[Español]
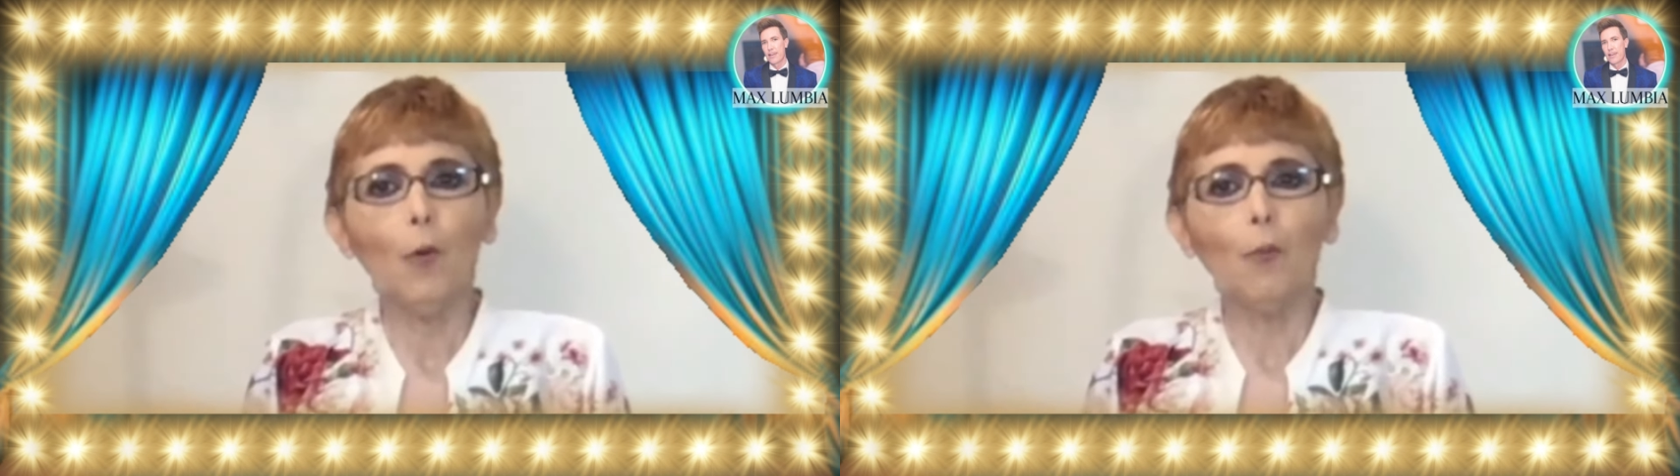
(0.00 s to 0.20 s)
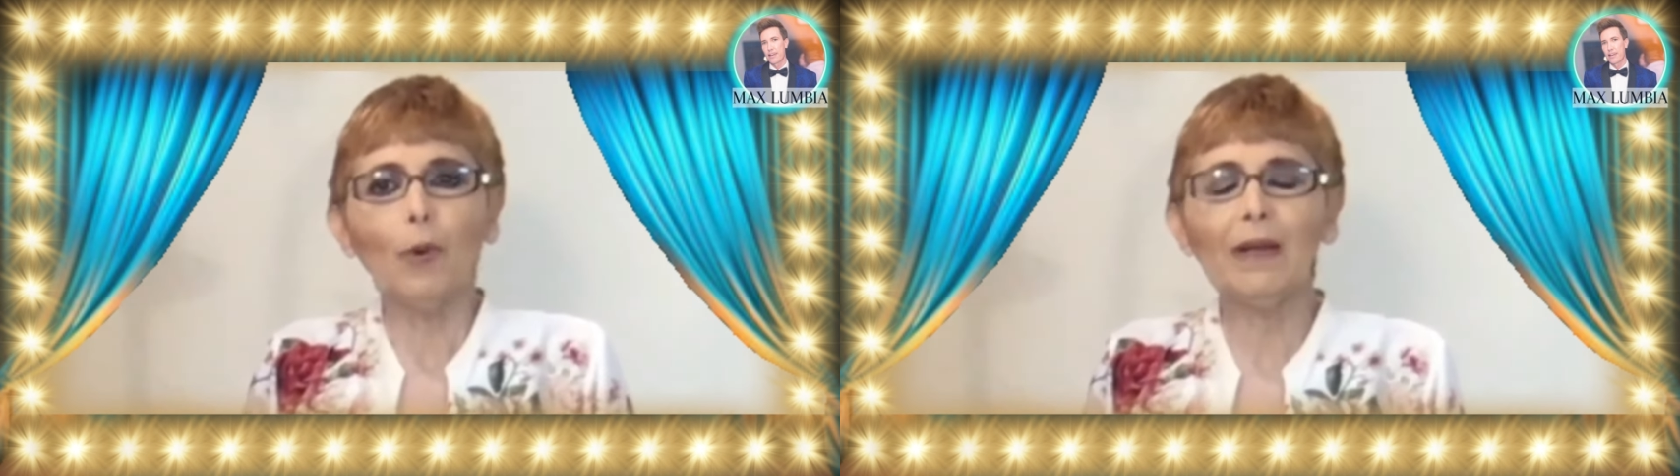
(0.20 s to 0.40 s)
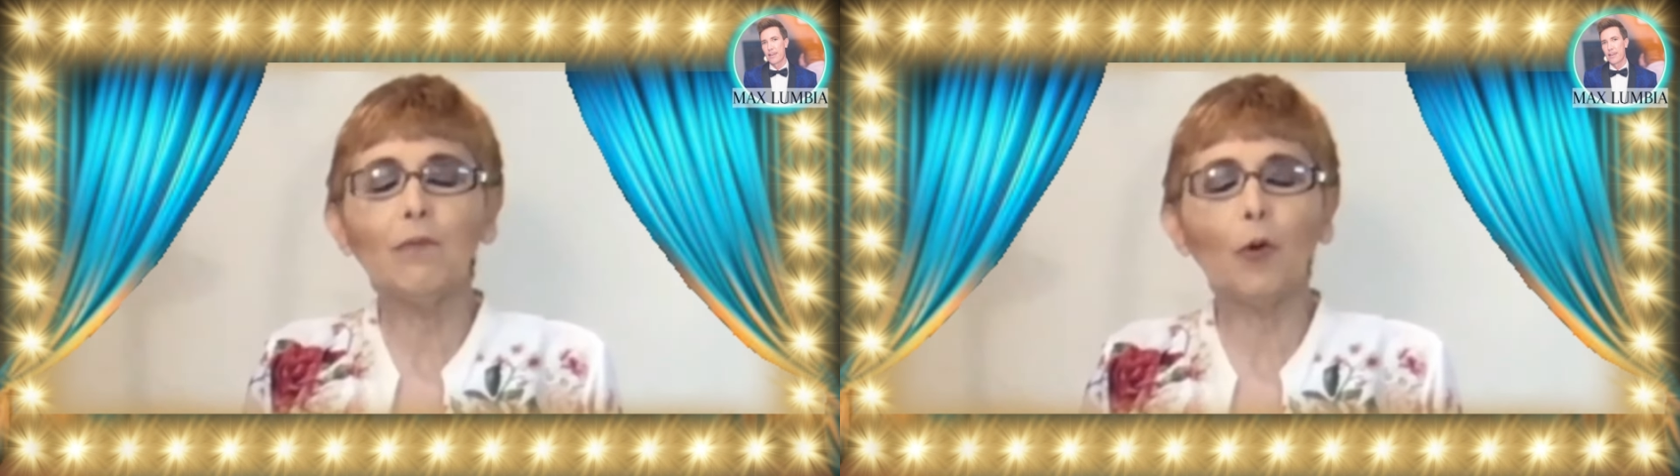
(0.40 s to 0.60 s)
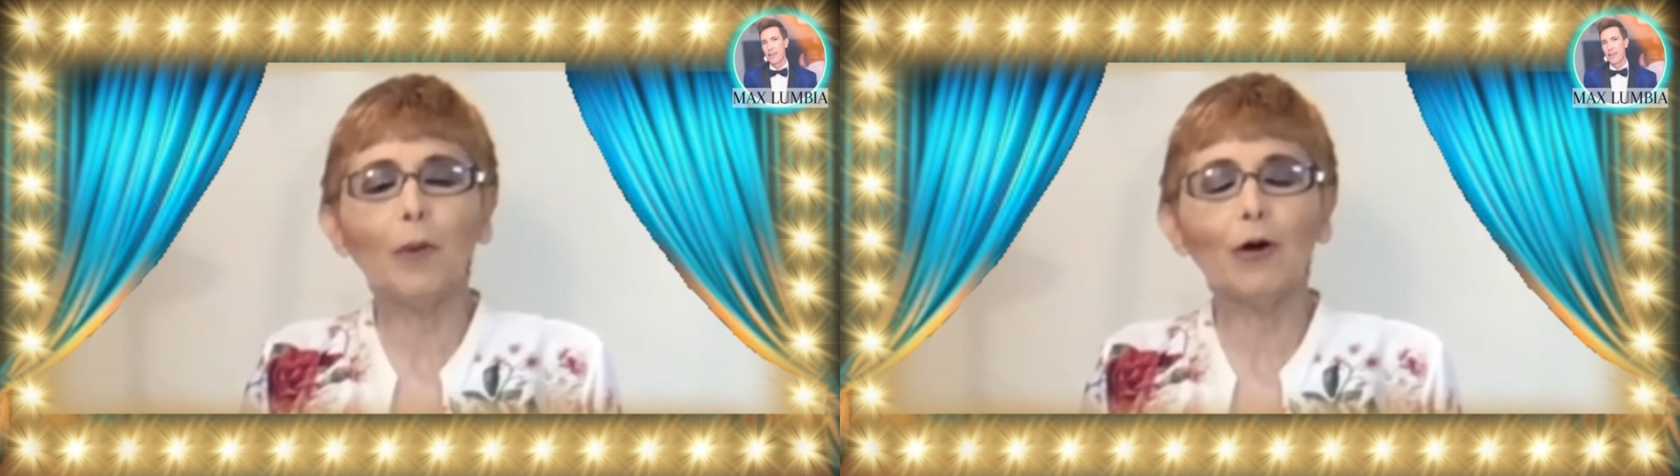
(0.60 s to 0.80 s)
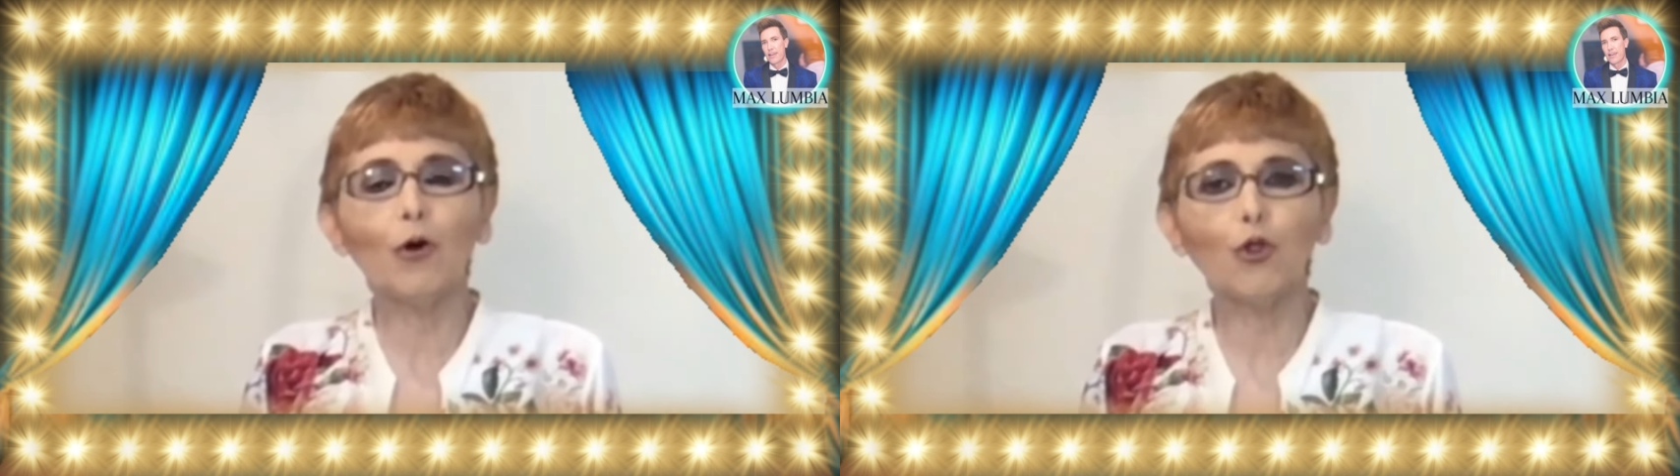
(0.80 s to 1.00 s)
pueden
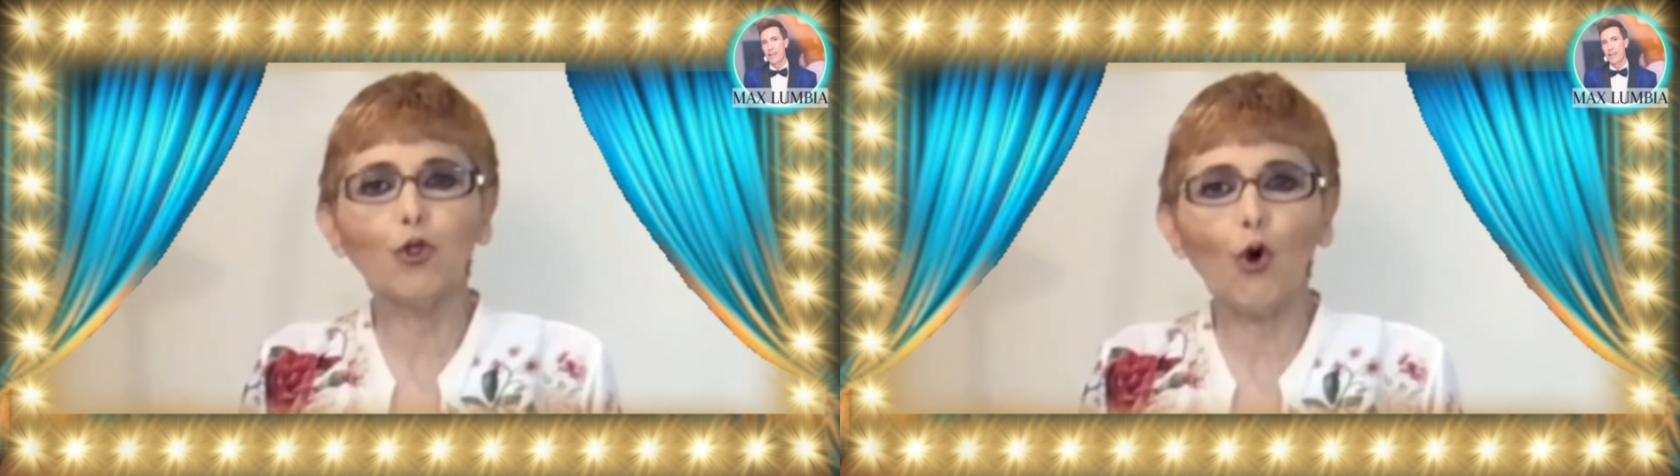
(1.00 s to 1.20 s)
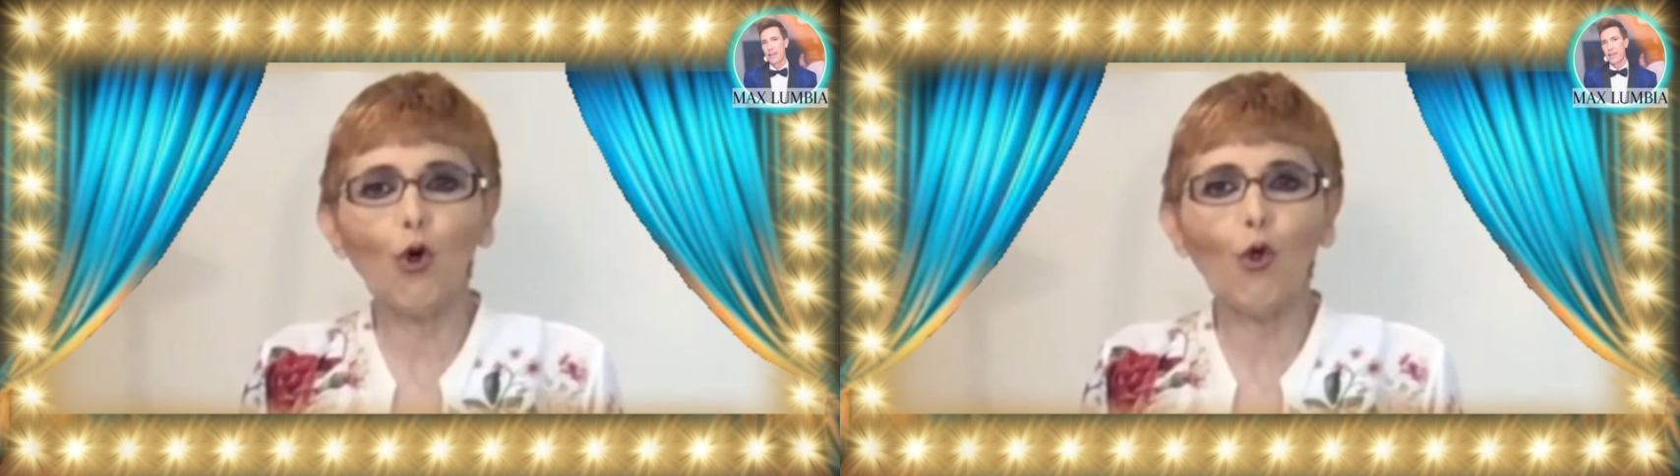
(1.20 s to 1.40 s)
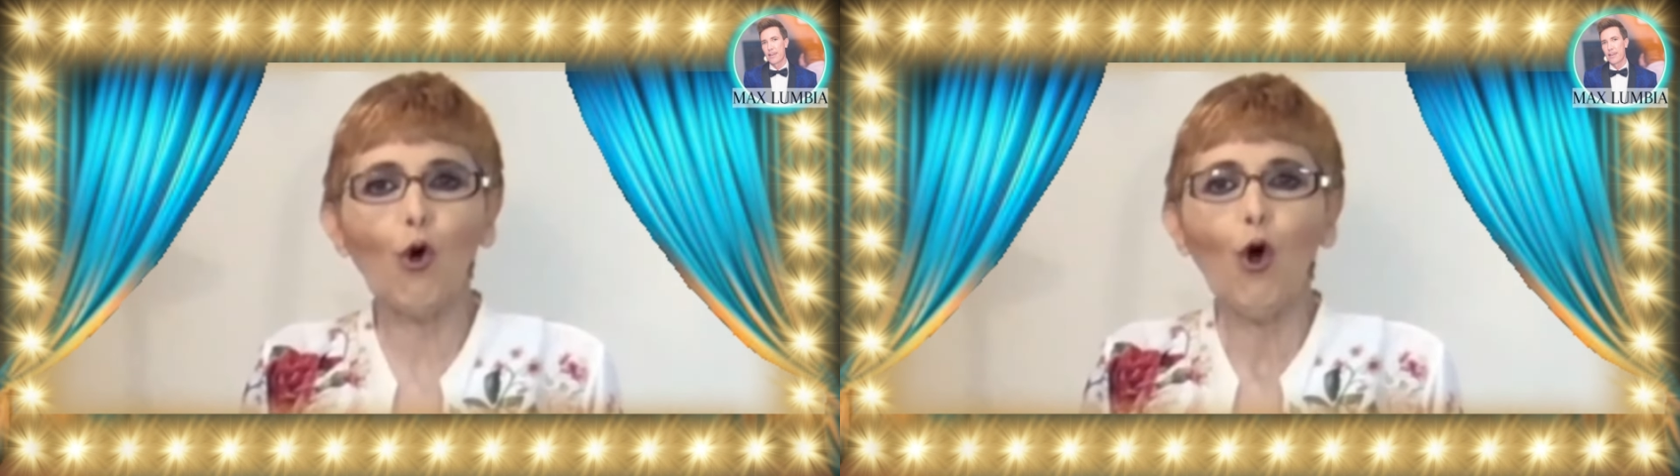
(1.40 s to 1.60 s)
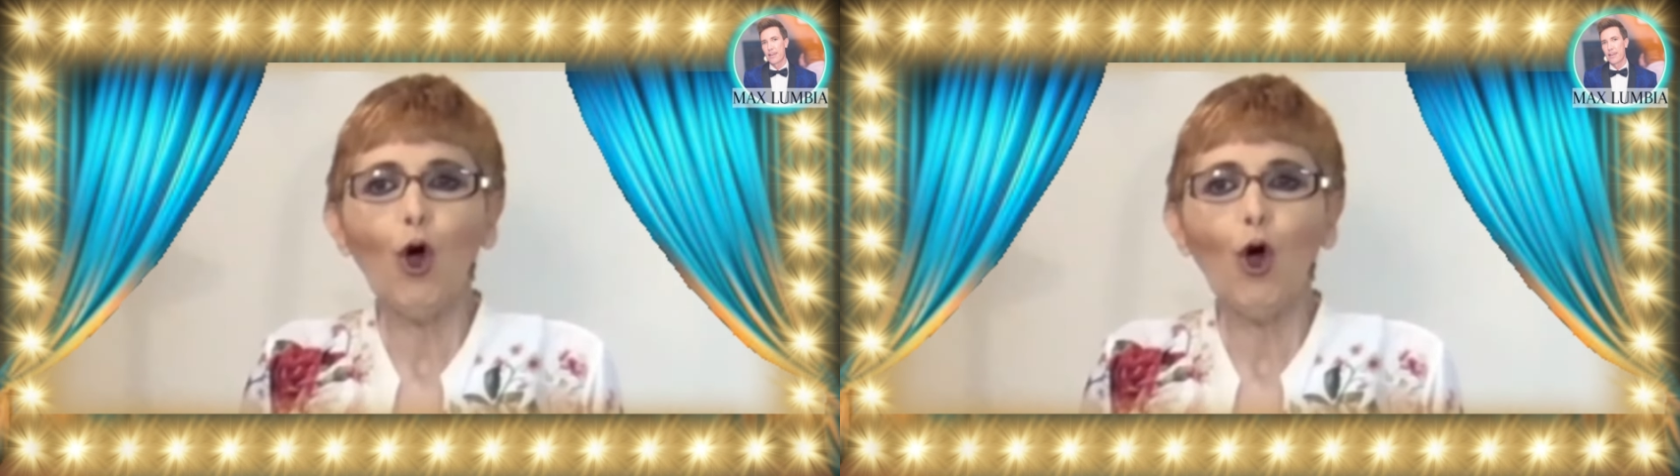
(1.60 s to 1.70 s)
moverlo todo,